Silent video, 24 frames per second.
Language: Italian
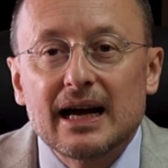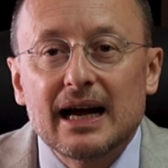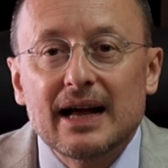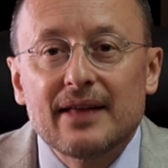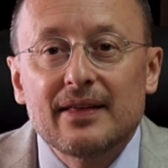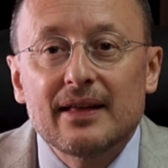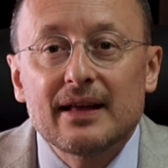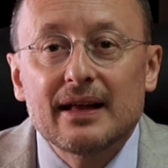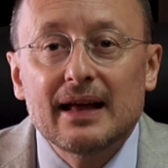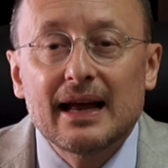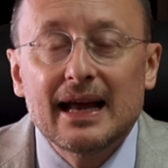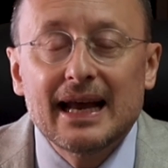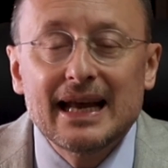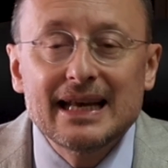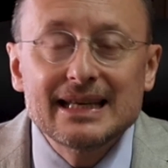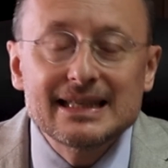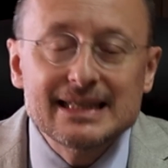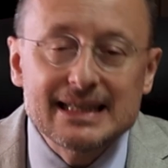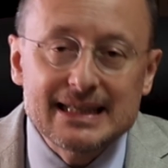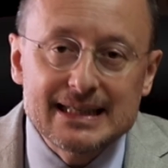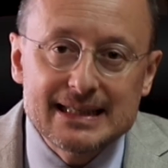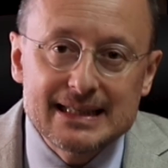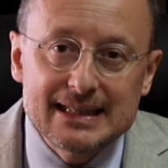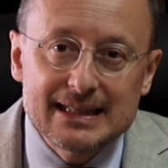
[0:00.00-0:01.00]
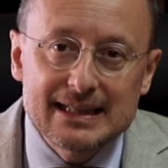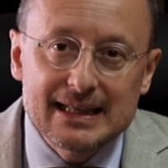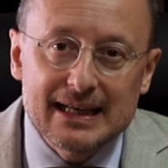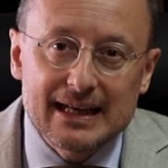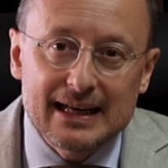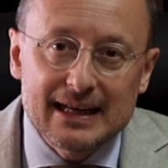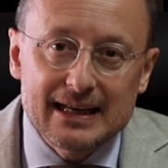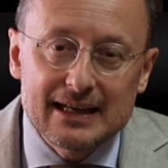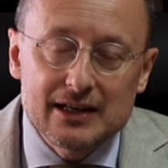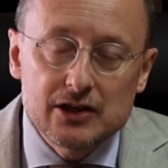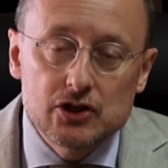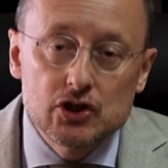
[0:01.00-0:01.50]
a
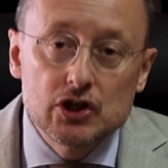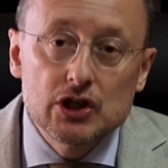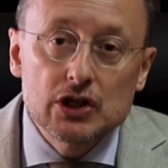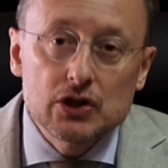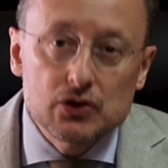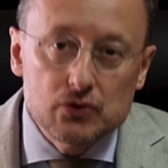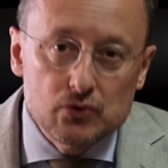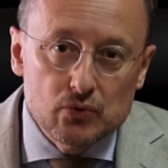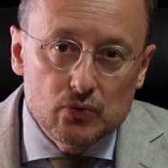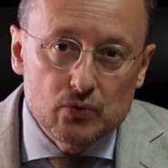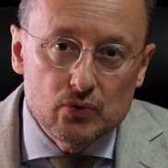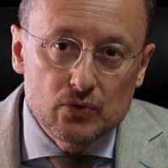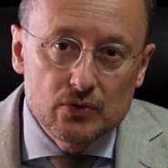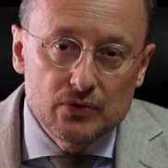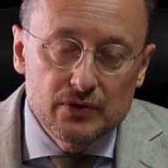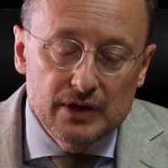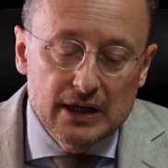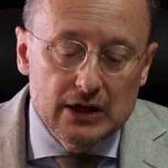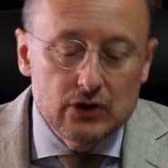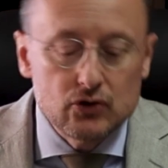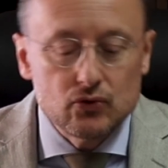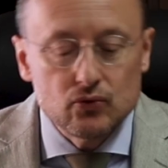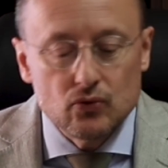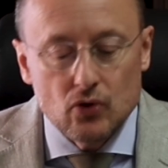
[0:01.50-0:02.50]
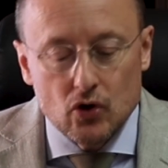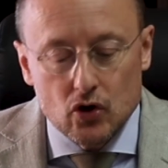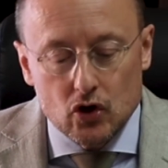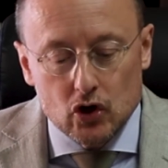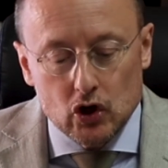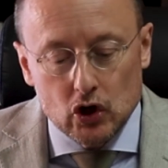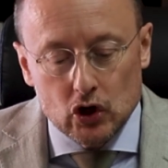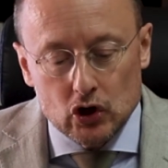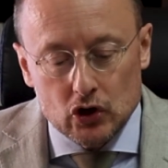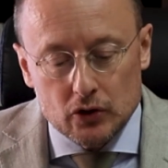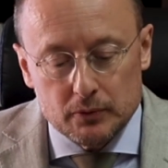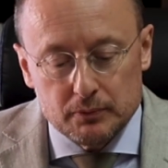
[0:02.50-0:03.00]
esistere Gesù nel suo
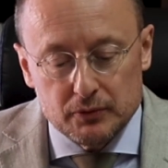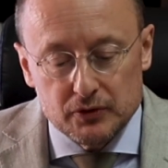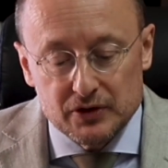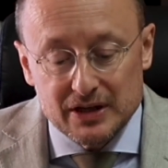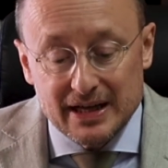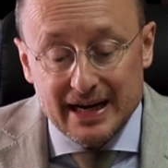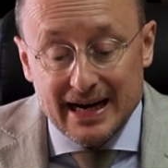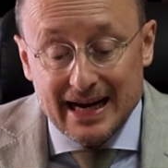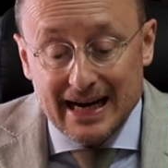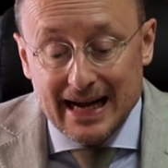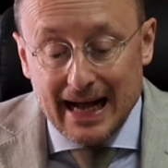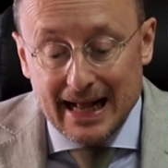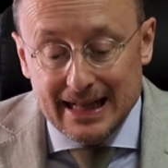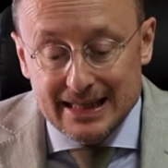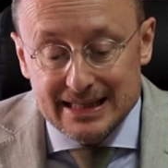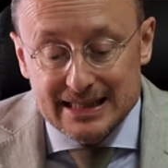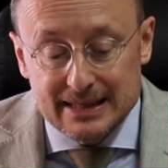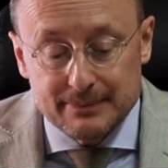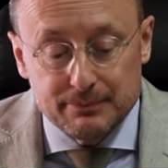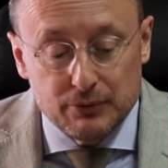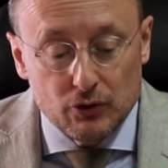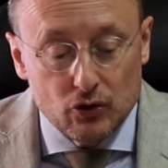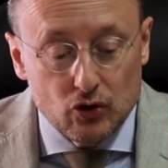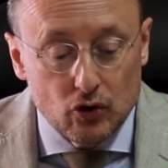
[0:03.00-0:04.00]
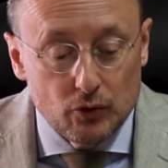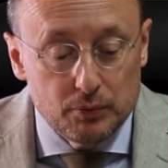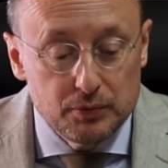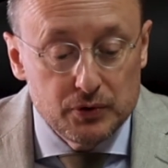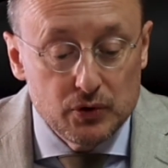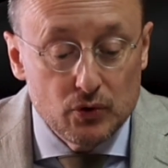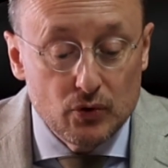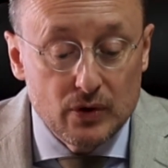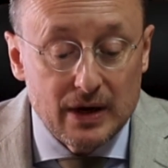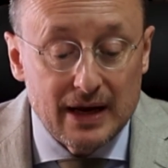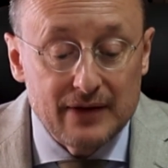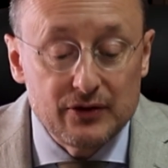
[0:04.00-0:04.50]
corpo. Da ragazza, poco
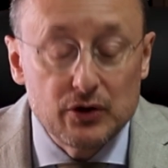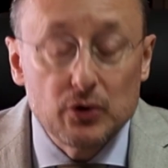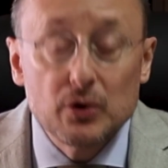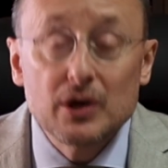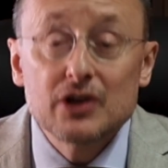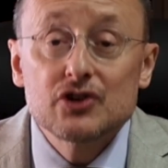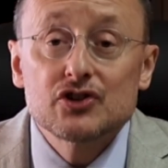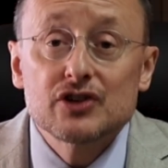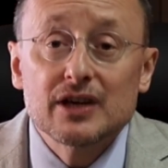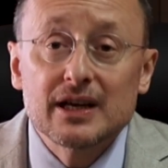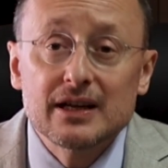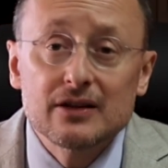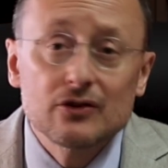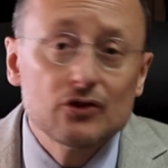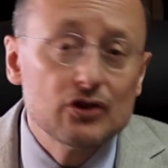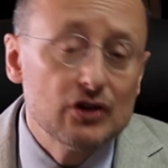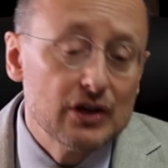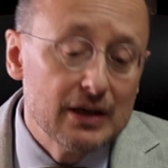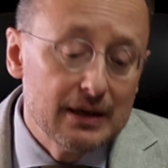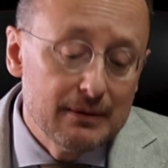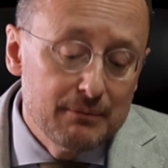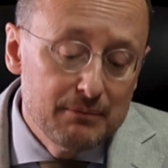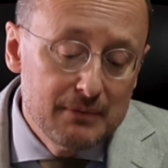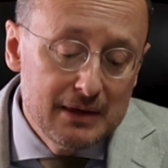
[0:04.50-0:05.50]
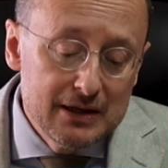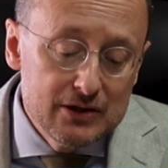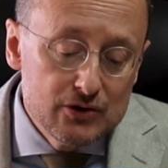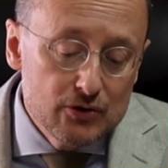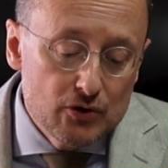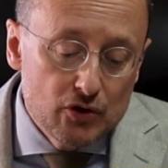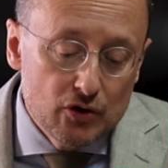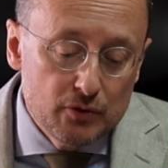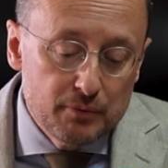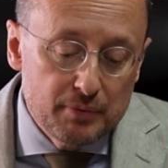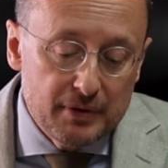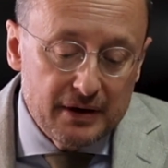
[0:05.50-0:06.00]
più che adolescente, mi
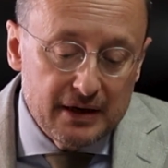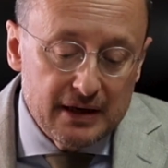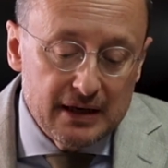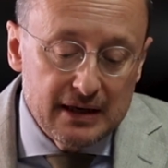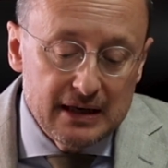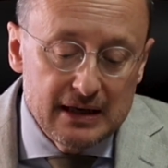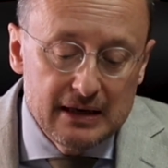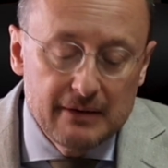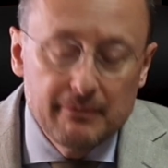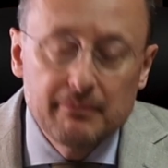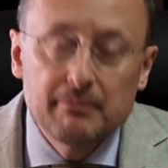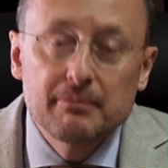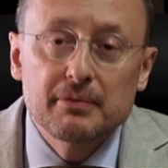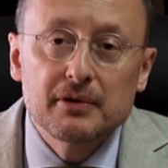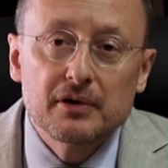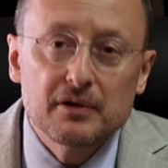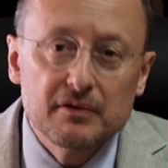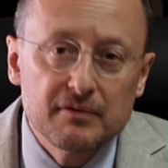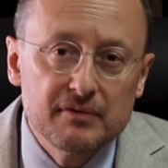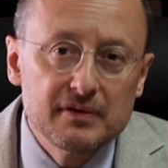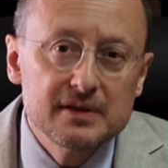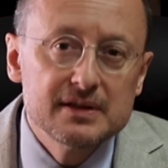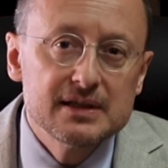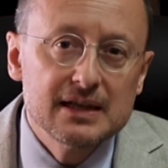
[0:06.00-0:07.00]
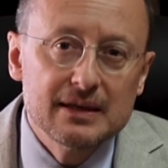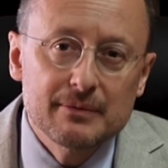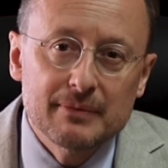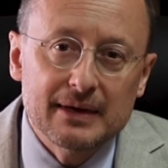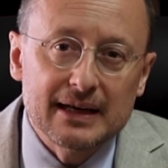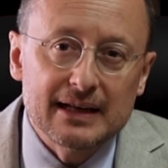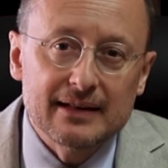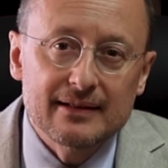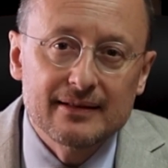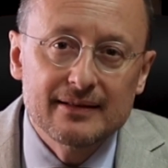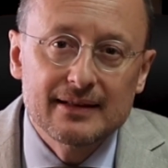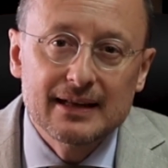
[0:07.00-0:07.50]
scoprì
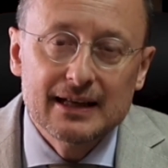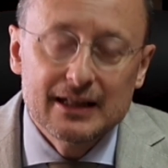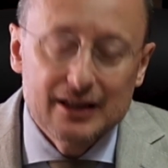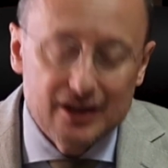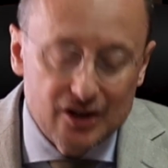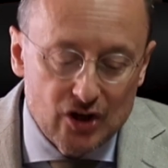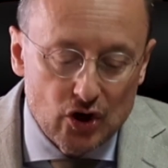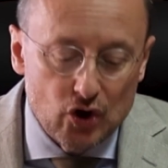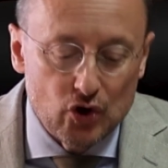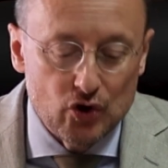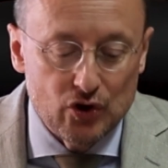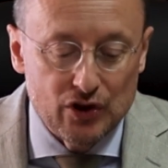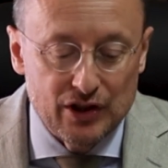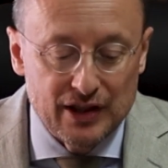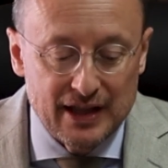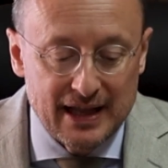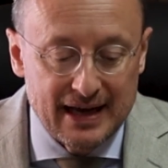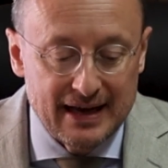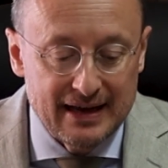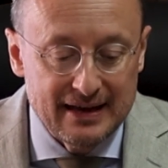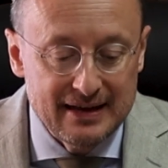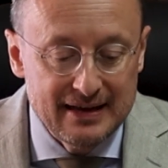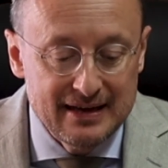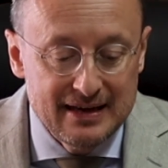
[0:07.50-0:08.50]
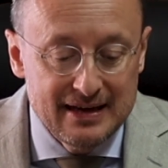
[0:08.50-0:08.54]
improvvisamente donna.